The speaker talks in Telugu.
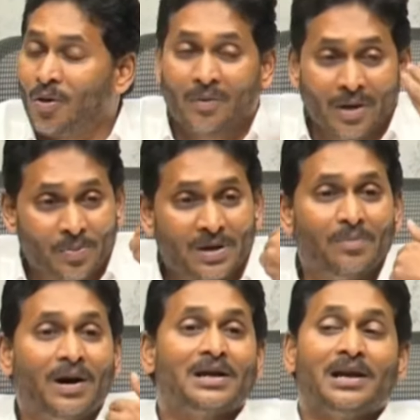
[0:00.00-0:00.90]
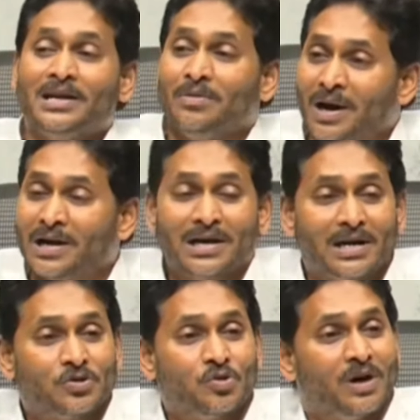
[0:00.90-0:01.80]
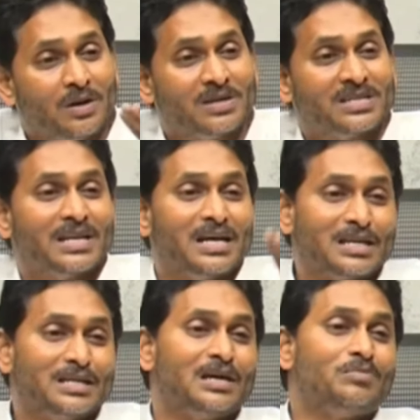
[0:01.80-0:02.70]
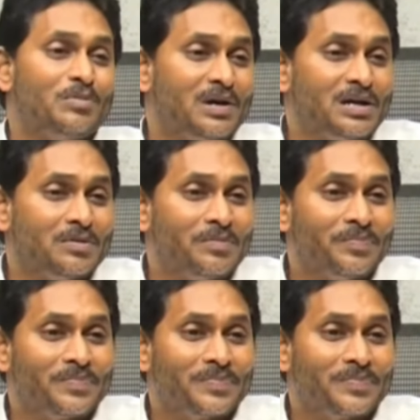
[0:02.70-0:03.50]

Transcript: ఒకవైపు నా మాటలన్నీ మాట్లాడుతూ మనమే సనాతన ధర్మం అనడం